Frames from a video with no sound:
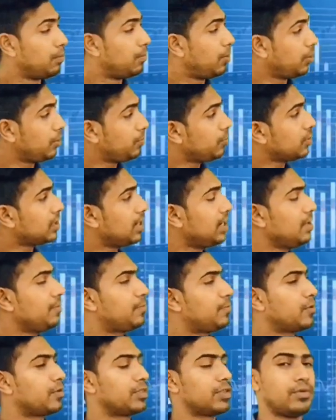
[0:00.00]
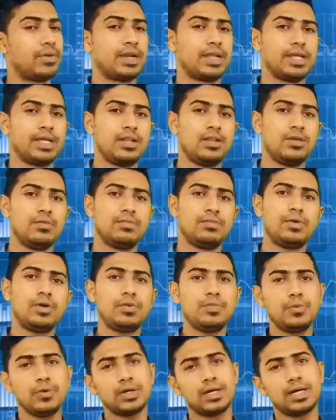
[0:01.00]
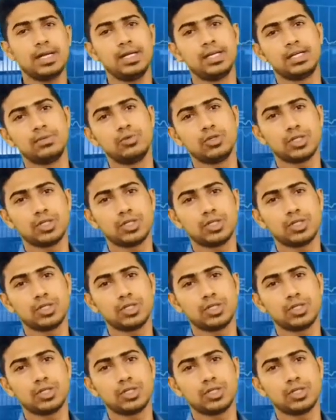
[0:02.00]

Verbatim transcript: பொறுப்புகளை பொறுத்த வரையிலும் பொறுப்புகளுக்கு